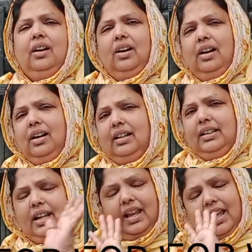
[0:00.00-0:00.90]
और
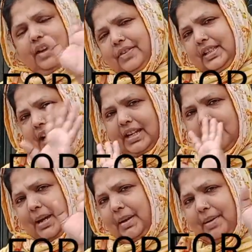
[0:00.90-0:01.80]
अल्लाह हाफि टाटा
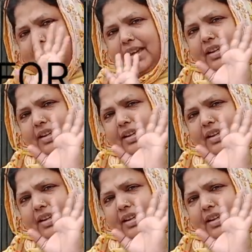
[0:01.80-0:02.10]
बाय बाय